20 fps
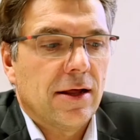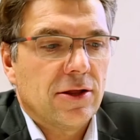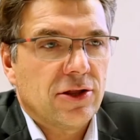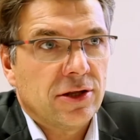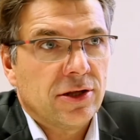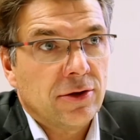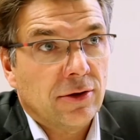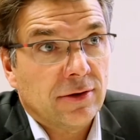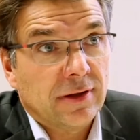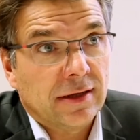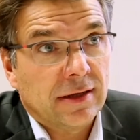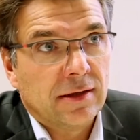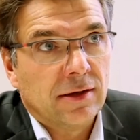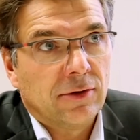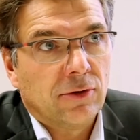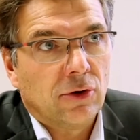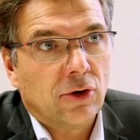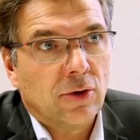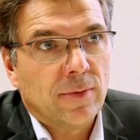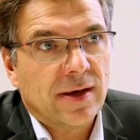L'ingénieur
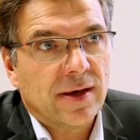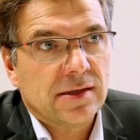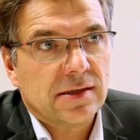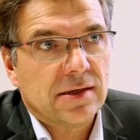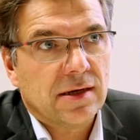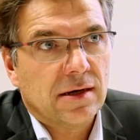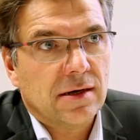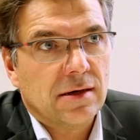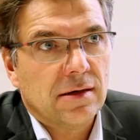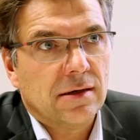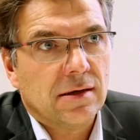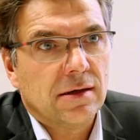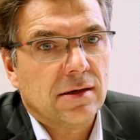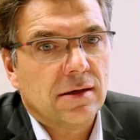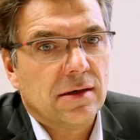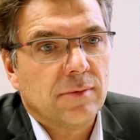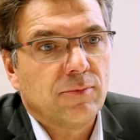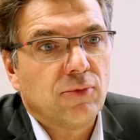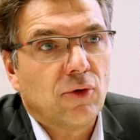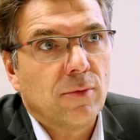technico-commercial
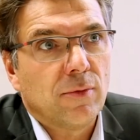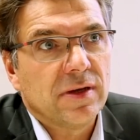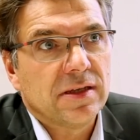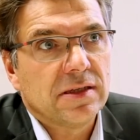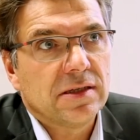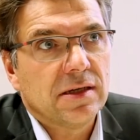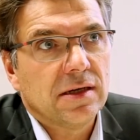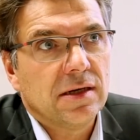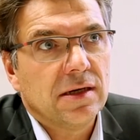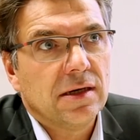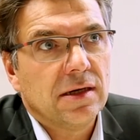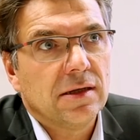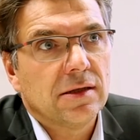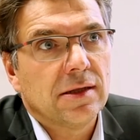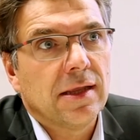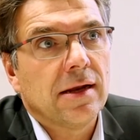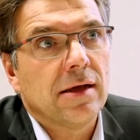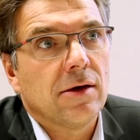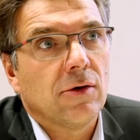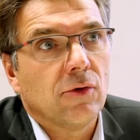a pour métier
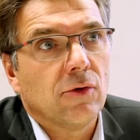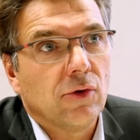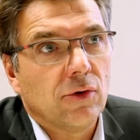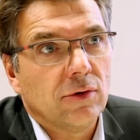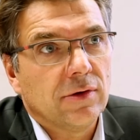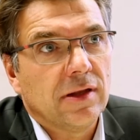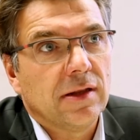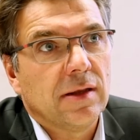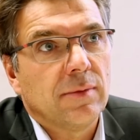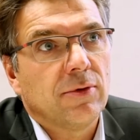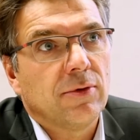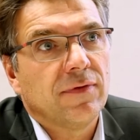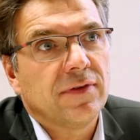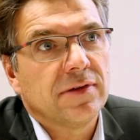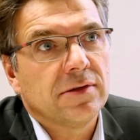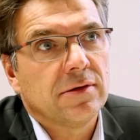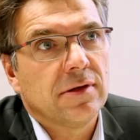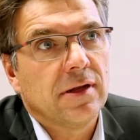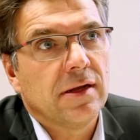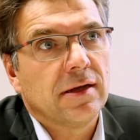d'aller recruter des
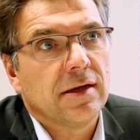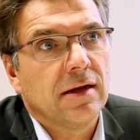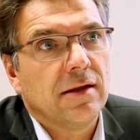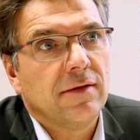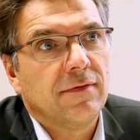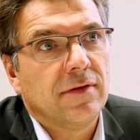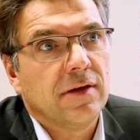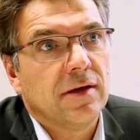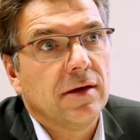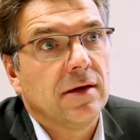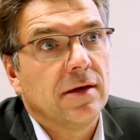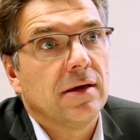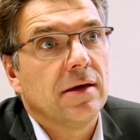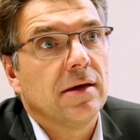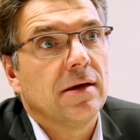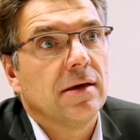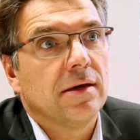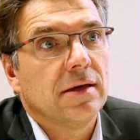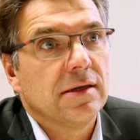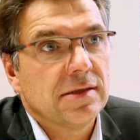professionnels qualifiés
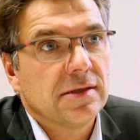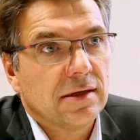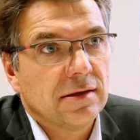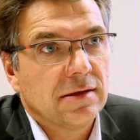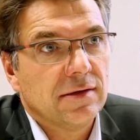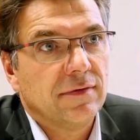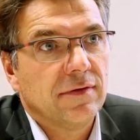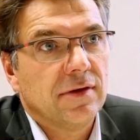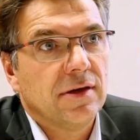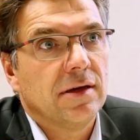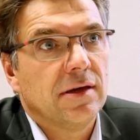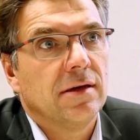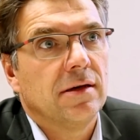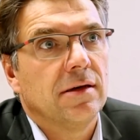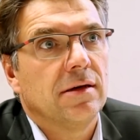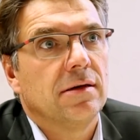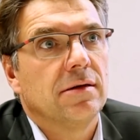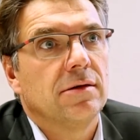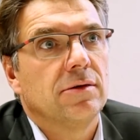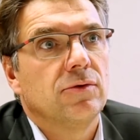et certifiés
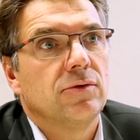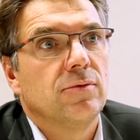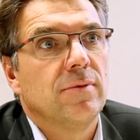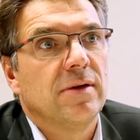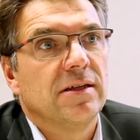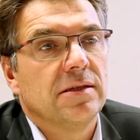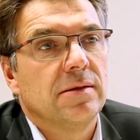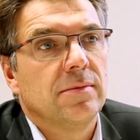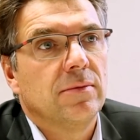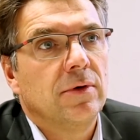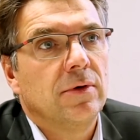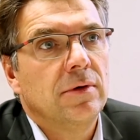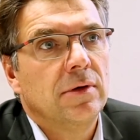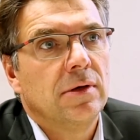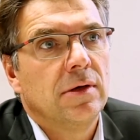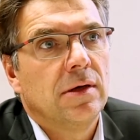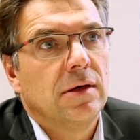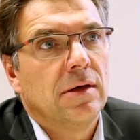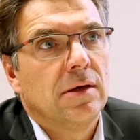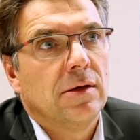euh, du bâtiment,
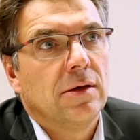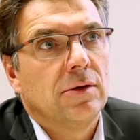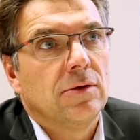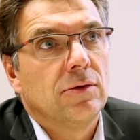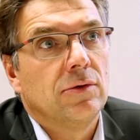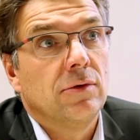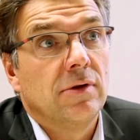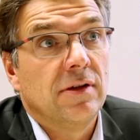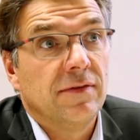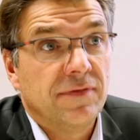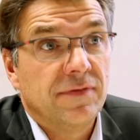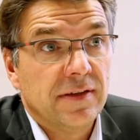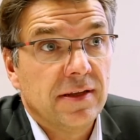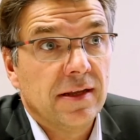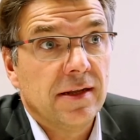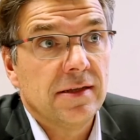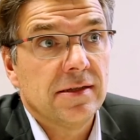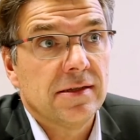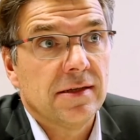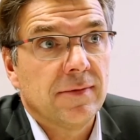de les
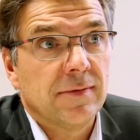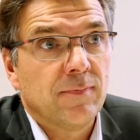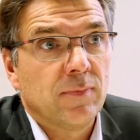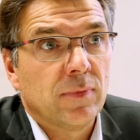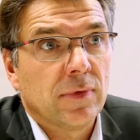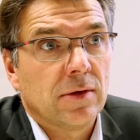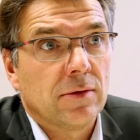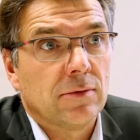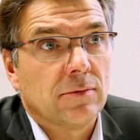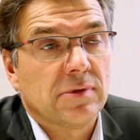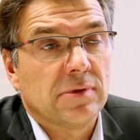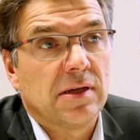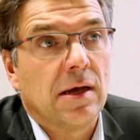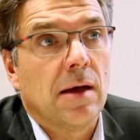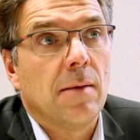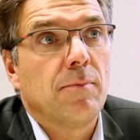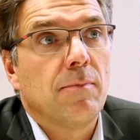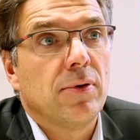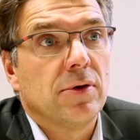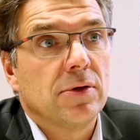fidéliser. Donc c'est
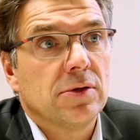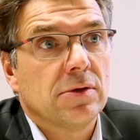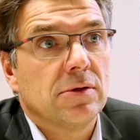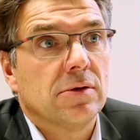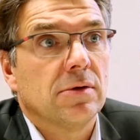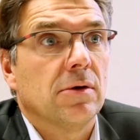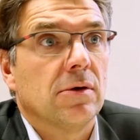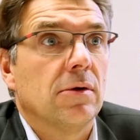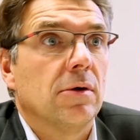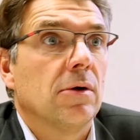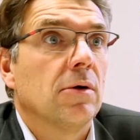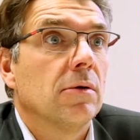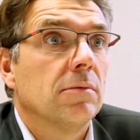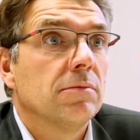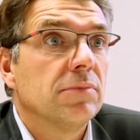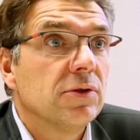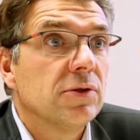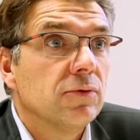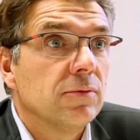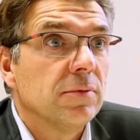un poste en
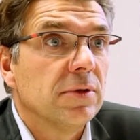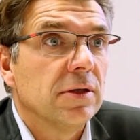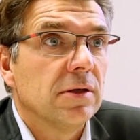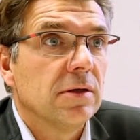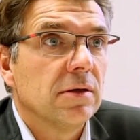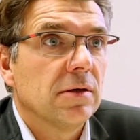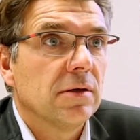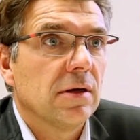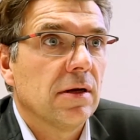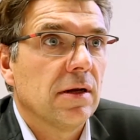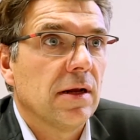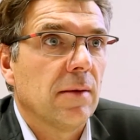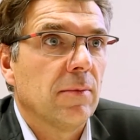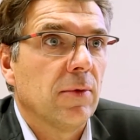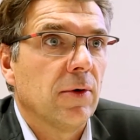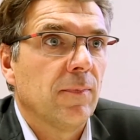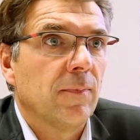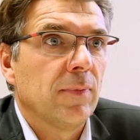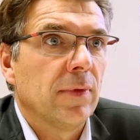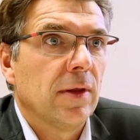B2B, clairement.